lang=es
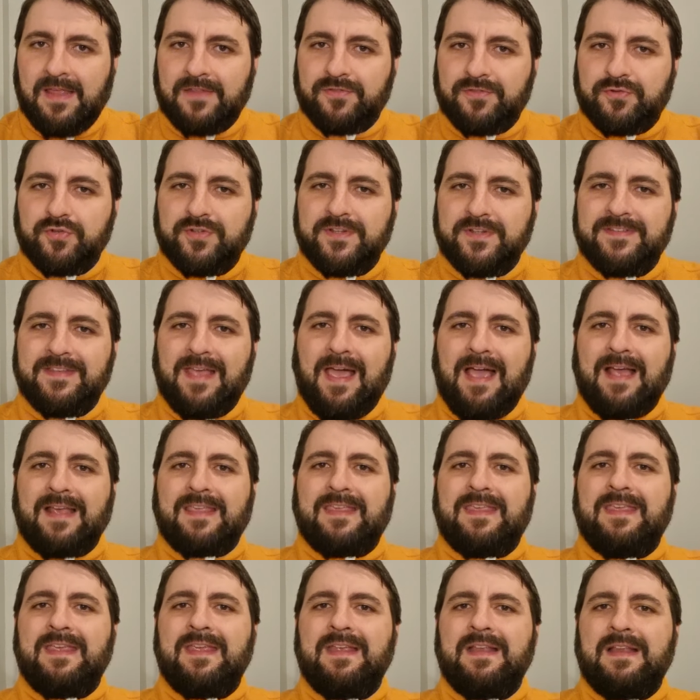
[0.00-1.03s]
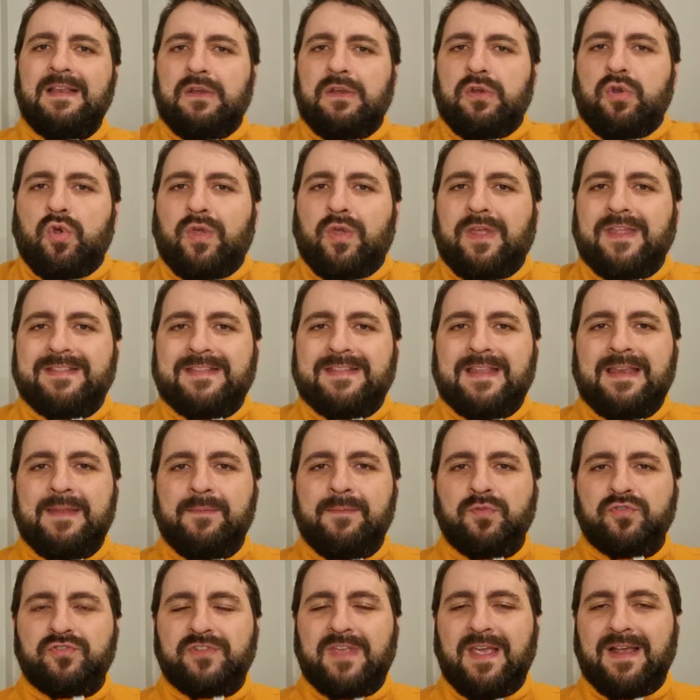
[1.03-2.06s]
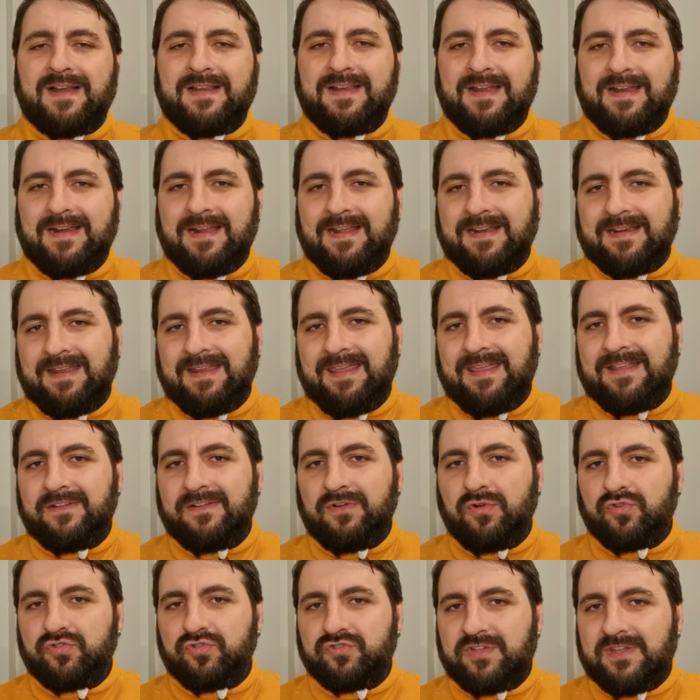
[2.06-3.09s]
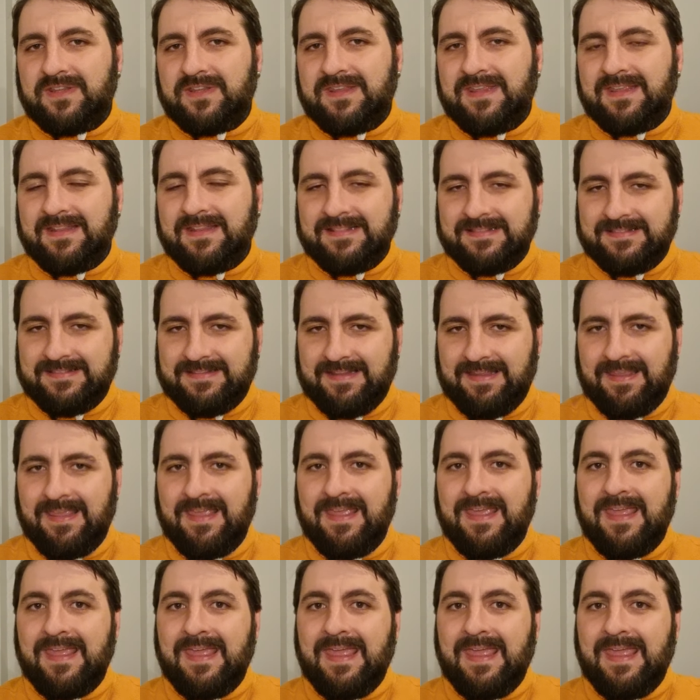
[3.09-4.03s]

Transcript: Entonces aquí lo que tenemos que aclarar es lo siguiente.